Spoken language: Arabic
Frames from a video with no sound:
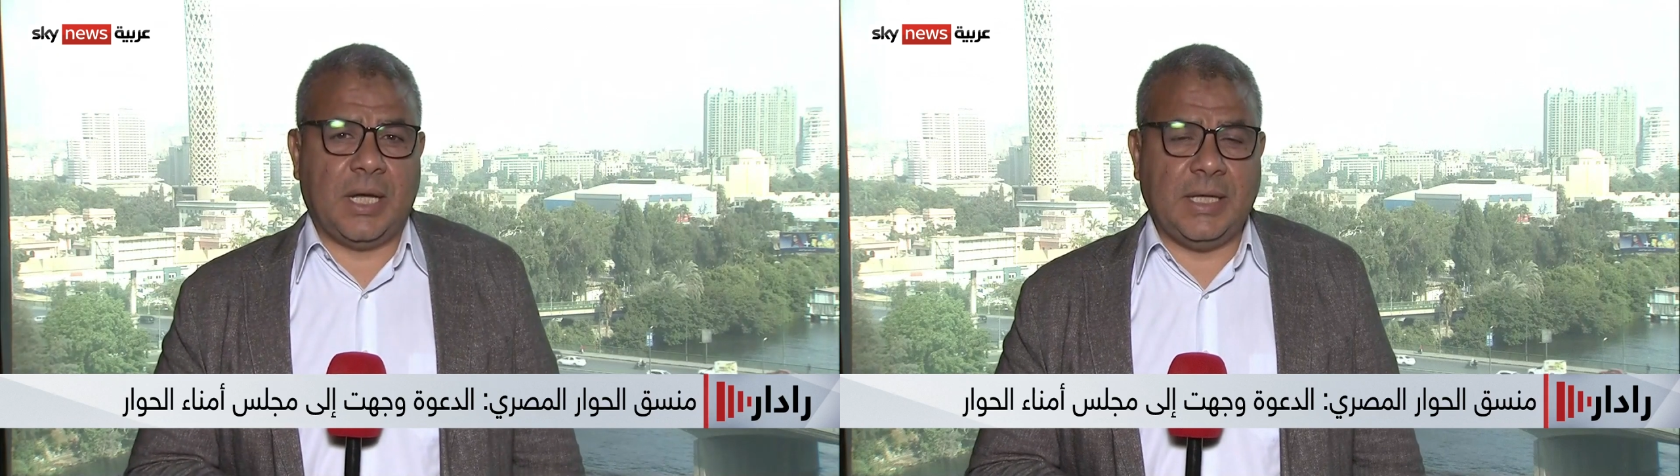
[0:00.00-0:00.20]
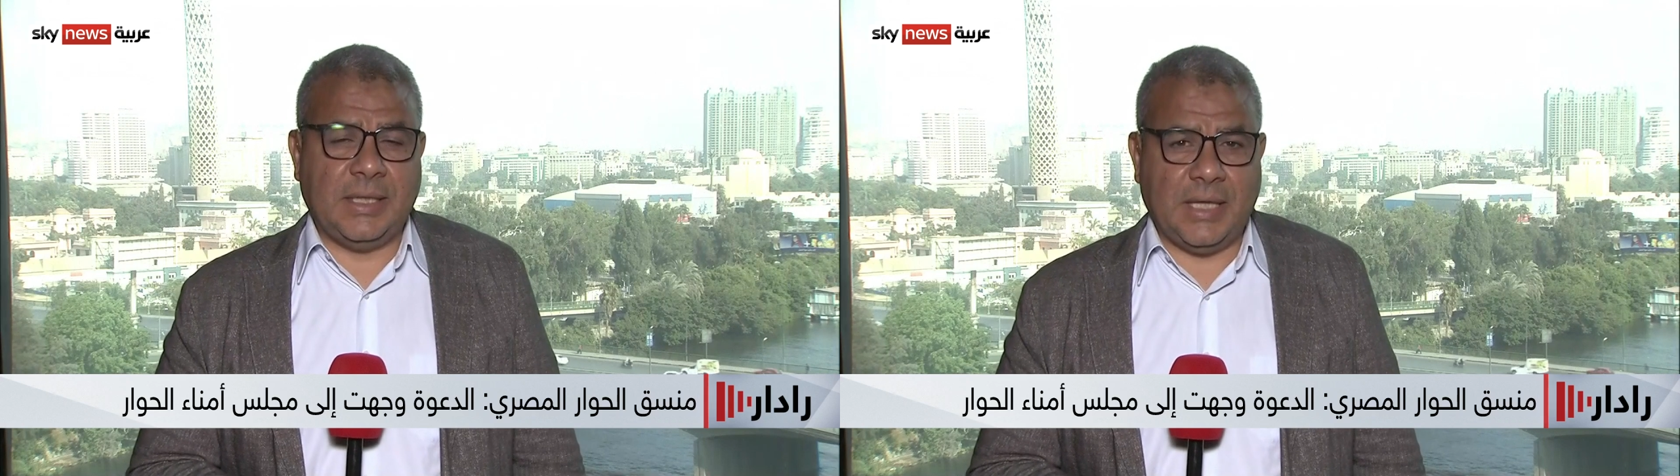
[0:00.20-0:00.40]

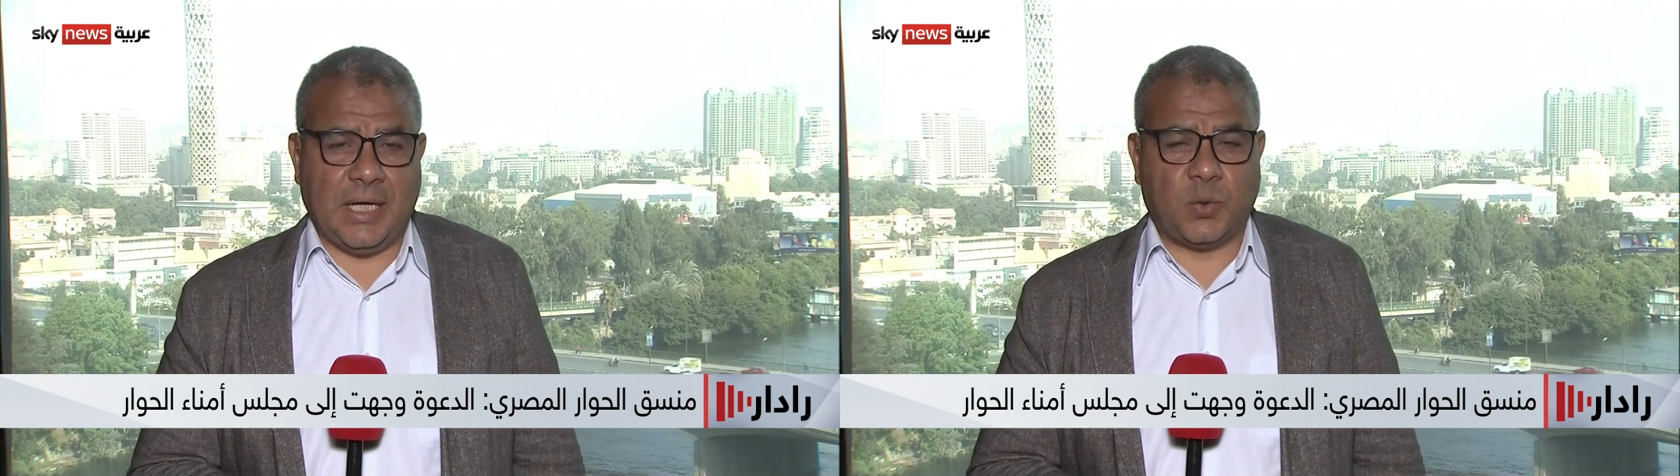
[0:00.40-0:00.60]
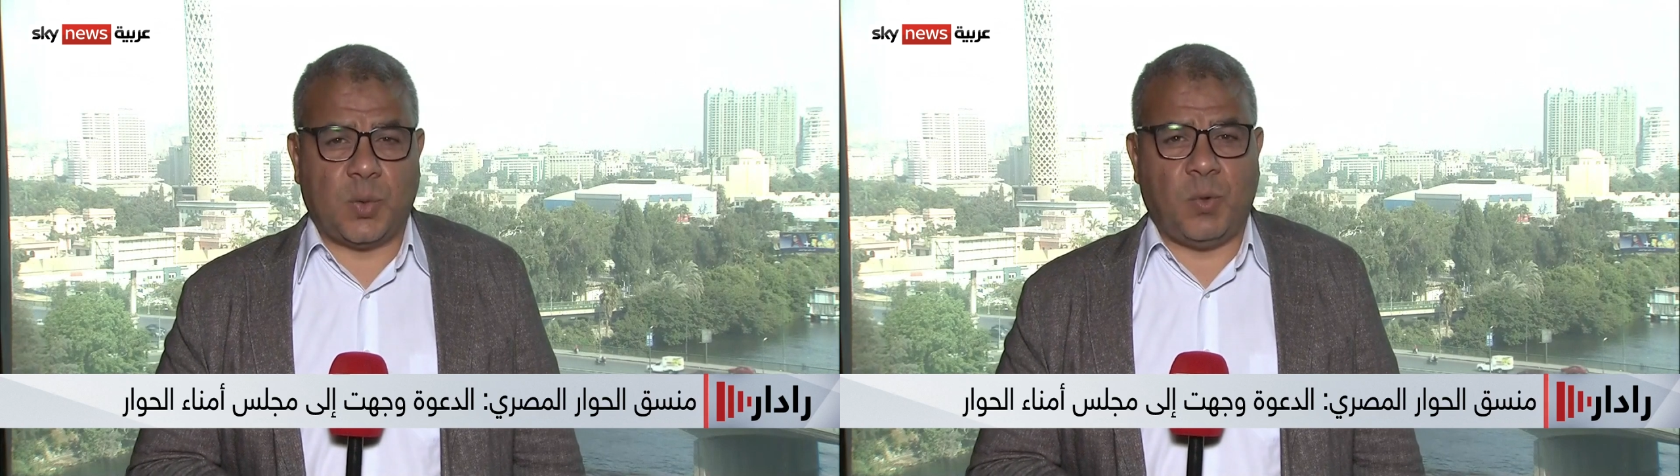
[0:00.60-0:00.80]

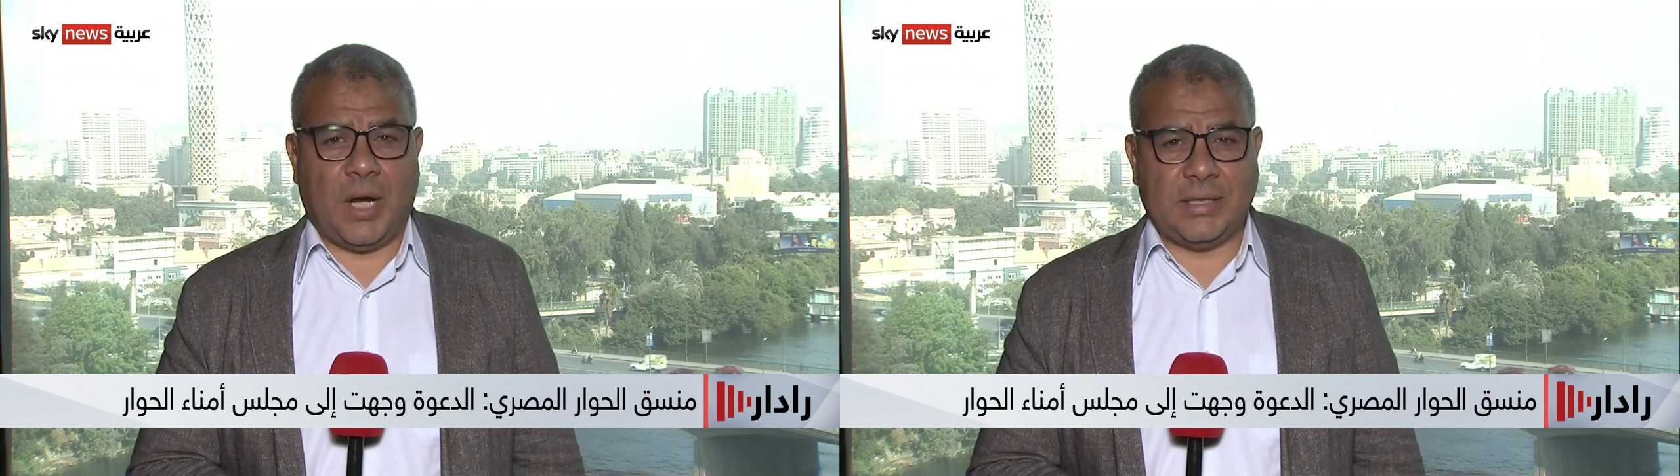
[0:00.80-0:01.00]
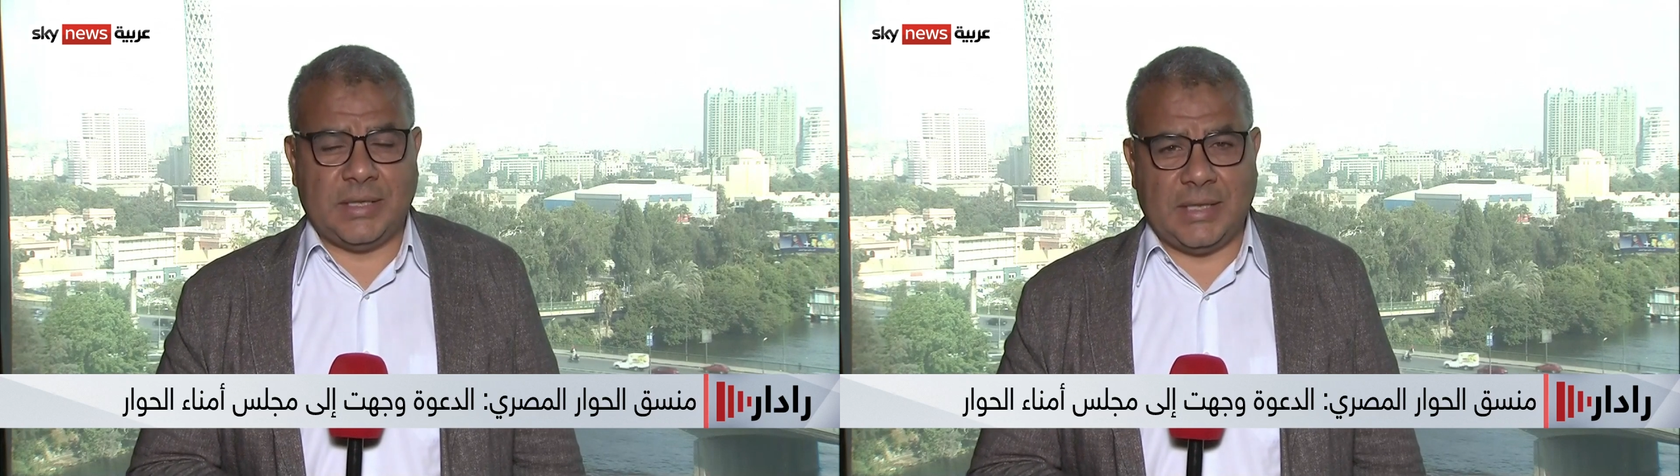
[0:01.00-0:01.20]
آليات
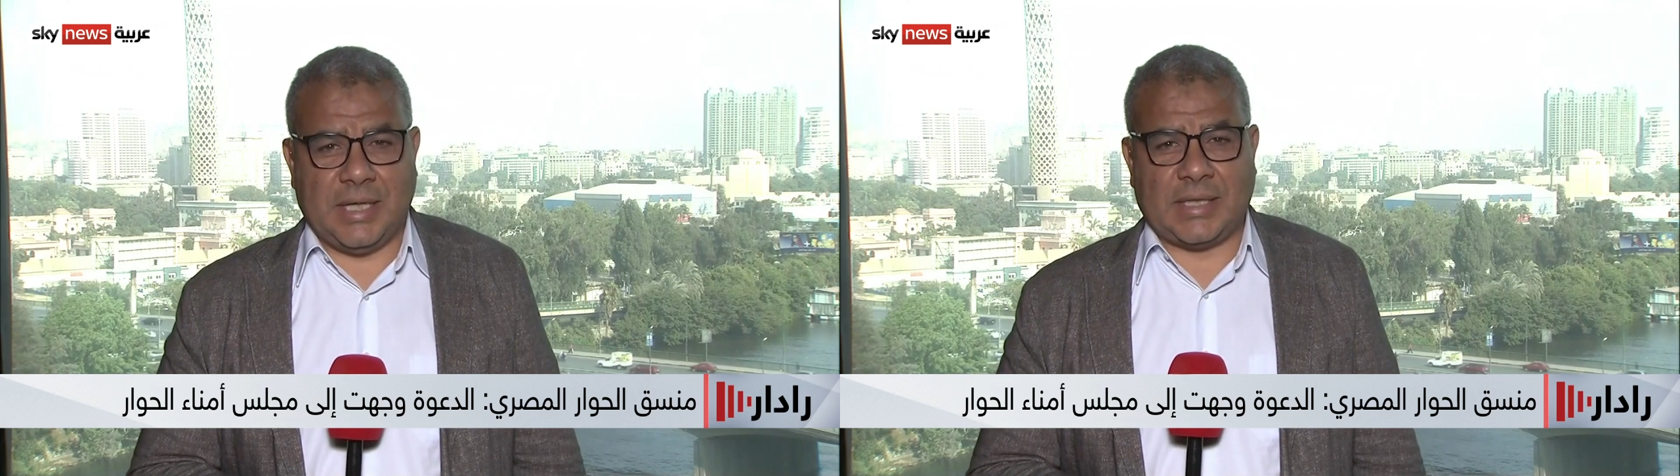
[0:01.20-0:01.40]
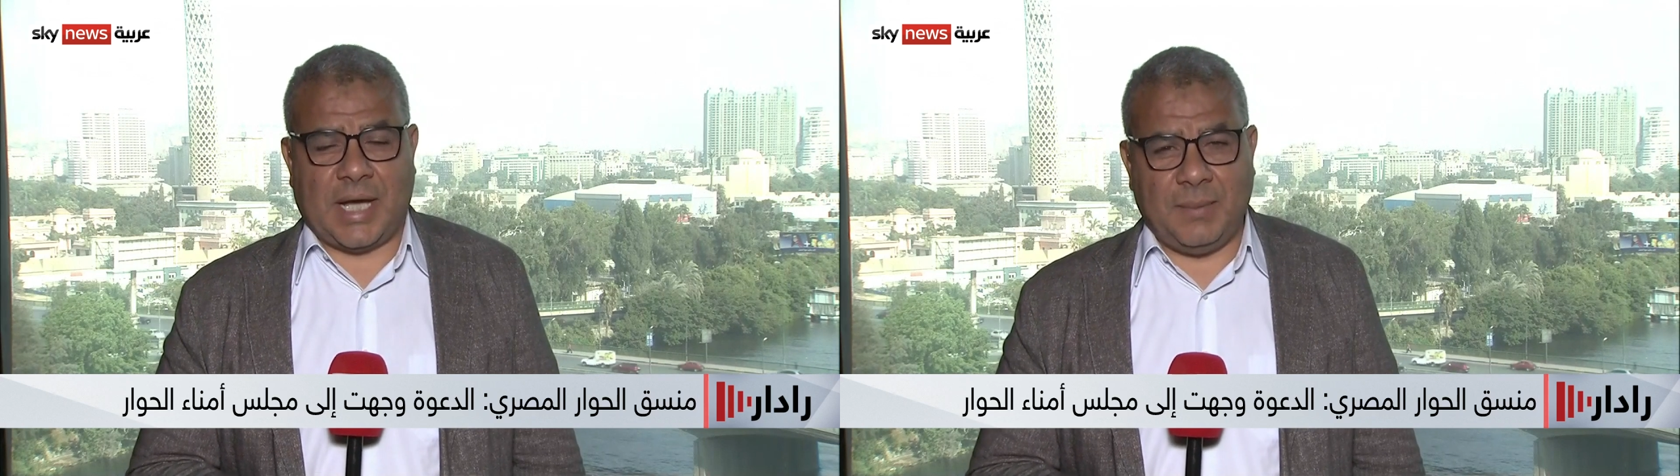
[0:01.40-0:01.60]

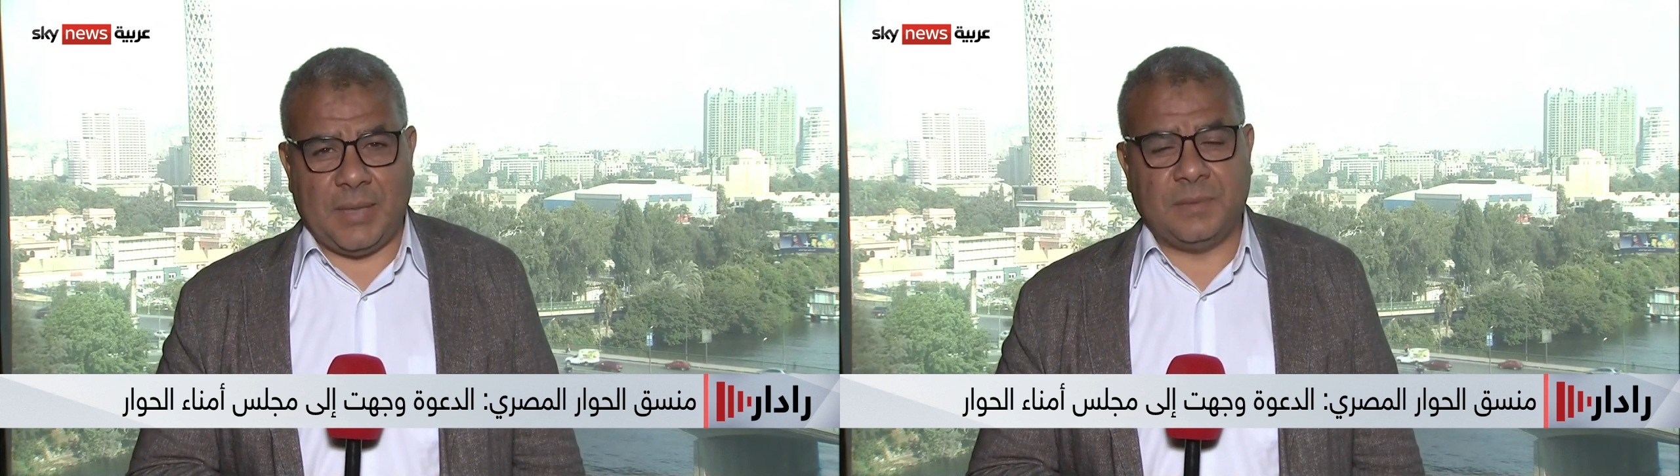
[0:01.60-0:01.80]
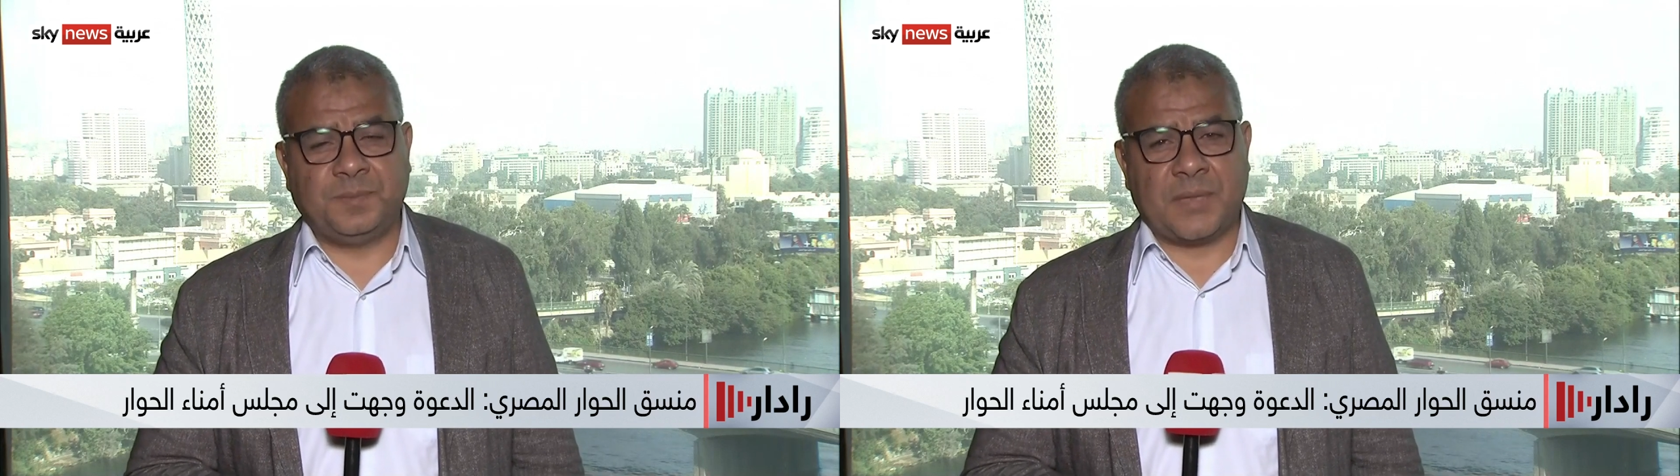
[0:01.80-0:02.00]
ومحددات عمل